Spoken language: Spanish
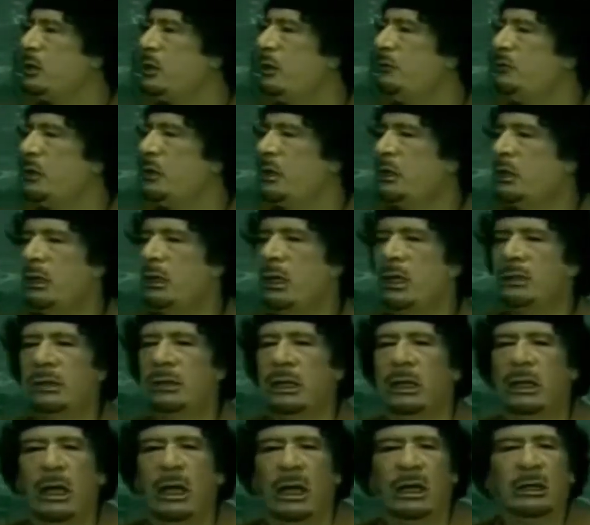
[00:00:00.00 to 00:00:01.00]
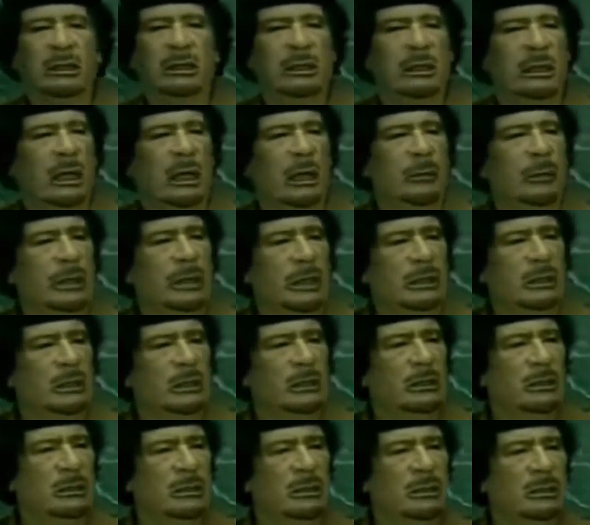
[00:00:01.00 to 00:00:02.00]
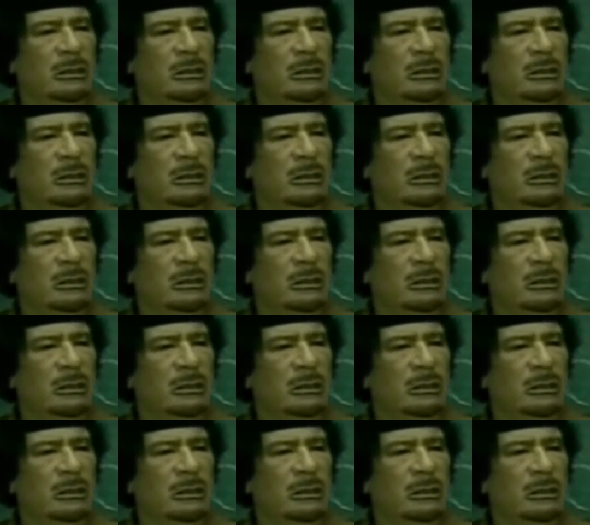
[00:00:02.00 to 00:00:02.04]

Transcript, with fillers: con todos aquellos que le acusaban